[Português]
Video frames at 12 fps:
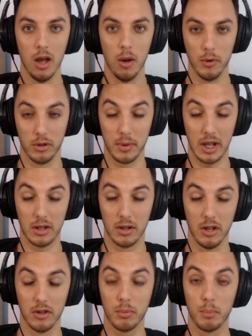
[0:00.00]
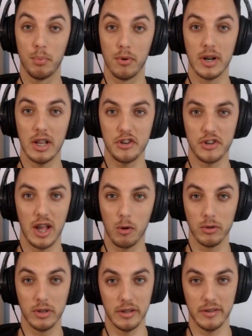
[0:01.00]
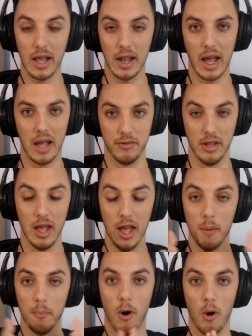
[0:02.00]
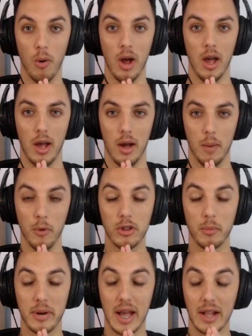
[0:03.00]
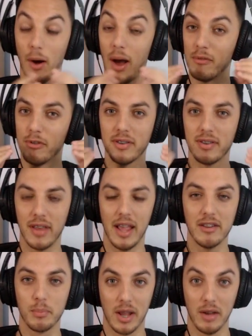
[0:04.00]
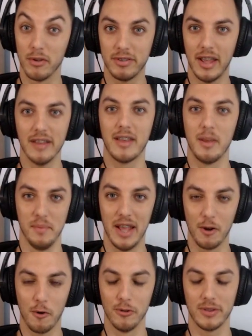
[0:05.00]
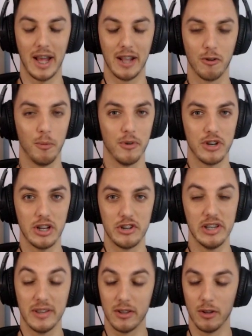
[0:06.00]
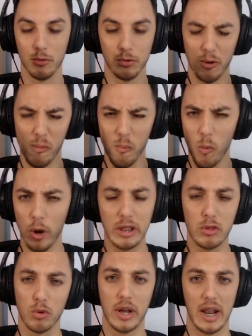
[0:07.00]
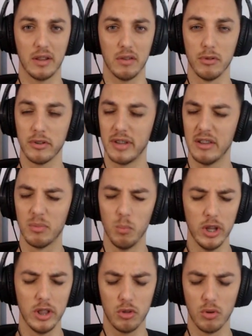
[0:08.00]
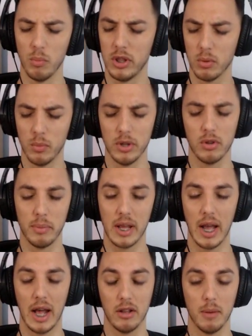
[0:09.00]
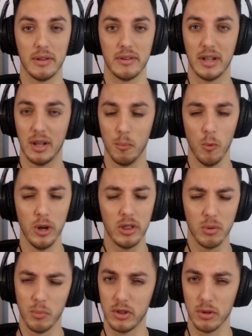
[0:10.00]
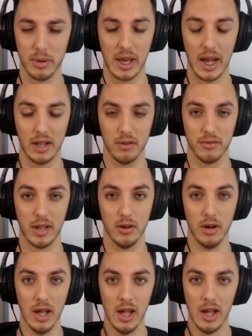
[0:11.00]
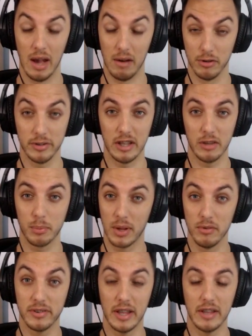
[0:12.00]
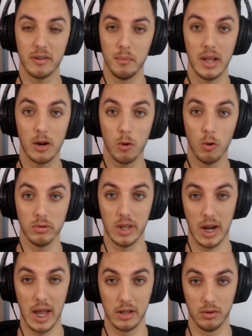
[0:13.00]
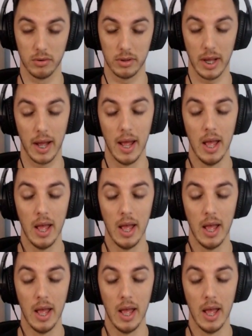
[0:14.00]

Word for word: Muito obrigado a Deus por deixar acontecer a live. Bom, muito obrigado a vocês, porque vocês que me deram o contrato, como eu já disse, então sou muito grato a vocês. Muito, muito, muito obrigado, rapaziada. Muito, muito obrigado, velho, a vocês, porque vocês que me deram o contrato, tá?